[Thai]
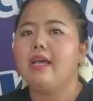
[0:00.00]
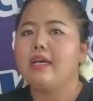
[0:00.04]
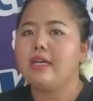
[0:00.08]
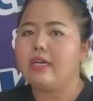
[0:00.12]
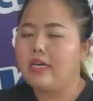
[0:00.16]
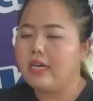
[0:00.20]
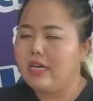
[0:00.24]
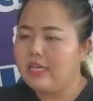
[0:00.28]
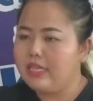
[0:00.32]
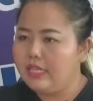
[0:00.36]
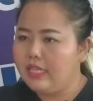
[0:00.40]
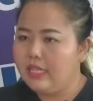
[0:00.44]

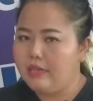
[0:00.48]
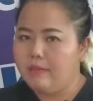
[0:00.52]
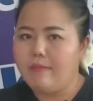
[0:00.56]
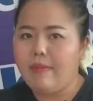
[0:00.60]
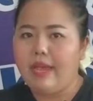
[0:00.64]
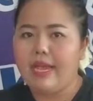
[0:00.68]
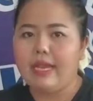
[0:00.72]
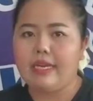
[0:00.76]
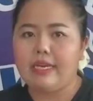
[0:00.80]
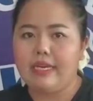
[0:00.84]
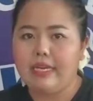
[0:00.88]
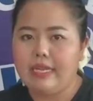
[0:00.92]
เคยติด
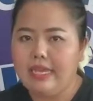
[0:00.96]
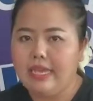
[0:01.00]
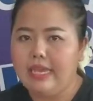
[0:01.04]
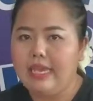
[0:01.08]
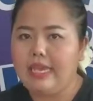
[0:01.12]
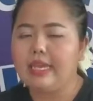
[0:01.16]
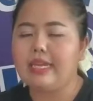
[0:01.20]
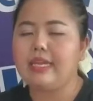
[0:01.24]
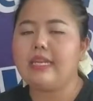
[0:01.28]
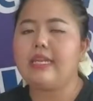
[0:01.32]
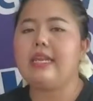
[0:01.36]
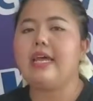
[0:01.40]
แบ็คลิ
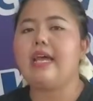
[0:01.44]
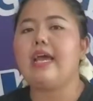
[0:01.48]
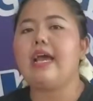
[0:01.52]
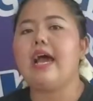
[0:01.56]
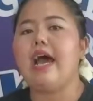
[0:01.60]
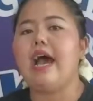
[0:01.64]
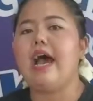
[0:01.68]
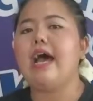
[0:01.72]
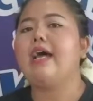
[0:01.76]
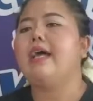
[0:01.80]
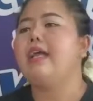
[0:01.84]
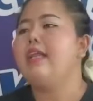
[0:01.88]
สนะ
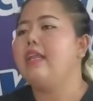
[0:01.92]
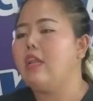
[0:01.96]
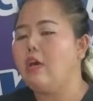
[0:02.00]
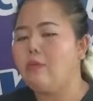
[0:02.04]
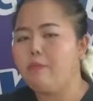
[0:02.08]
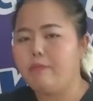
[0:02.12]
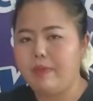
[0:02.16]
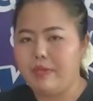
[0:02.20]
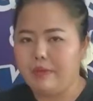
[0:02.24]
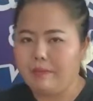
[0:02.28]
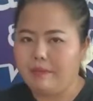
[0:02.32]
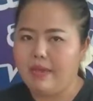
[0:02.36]
คะ แล้ว
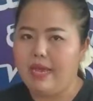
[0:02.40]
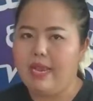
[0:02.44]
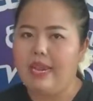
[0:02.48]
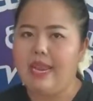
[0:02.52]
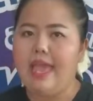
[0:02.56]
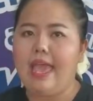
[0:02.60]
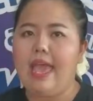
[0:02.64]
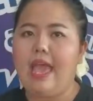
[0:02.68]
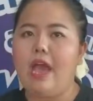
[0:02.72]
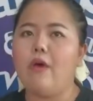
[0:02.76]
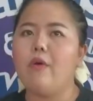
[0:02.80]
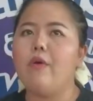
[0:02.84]
ปิดมา
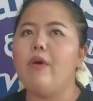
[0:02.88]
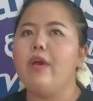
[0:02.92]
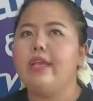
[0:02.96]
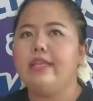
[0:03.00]
แล้ว